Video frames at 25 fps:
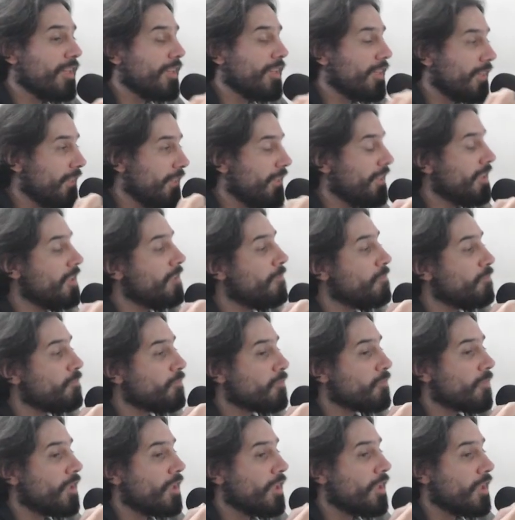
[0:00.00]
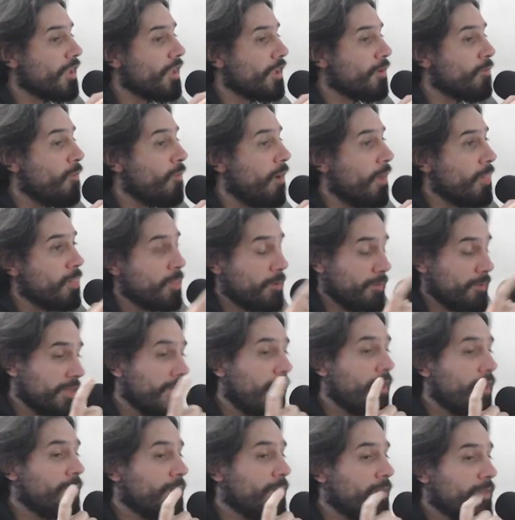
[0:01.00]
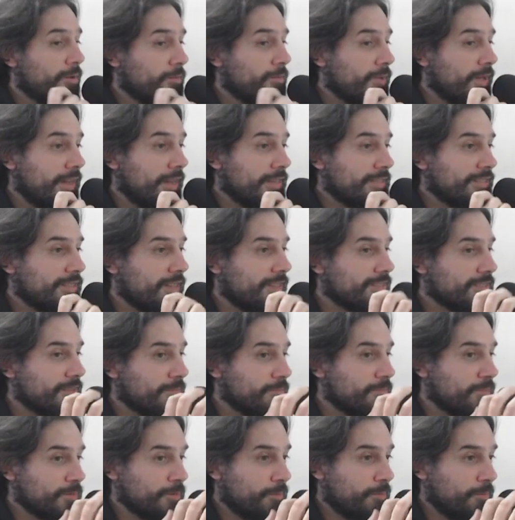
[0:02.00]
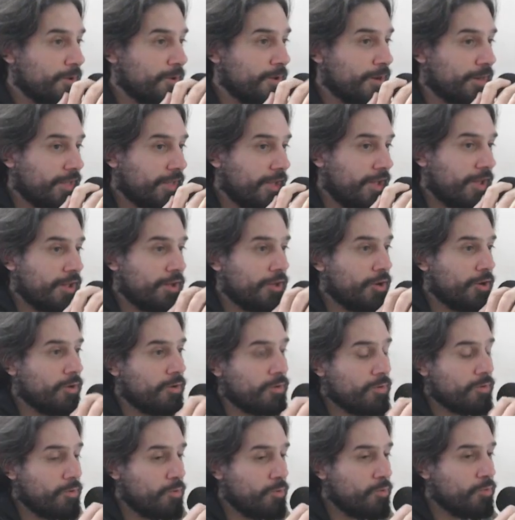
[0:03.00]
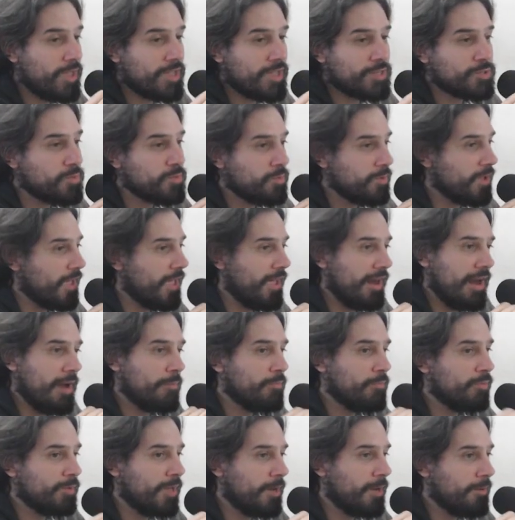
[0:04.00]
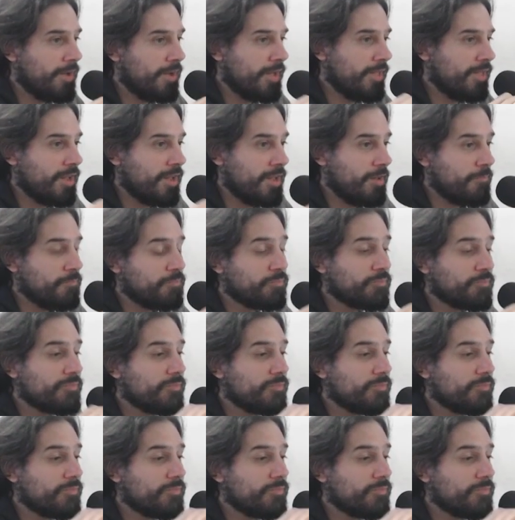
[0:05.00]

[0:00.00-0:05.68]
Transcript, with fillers: y cuando me estaba volviendo a mi casa, se empezó a poner negro, una lluvia de la puta madre.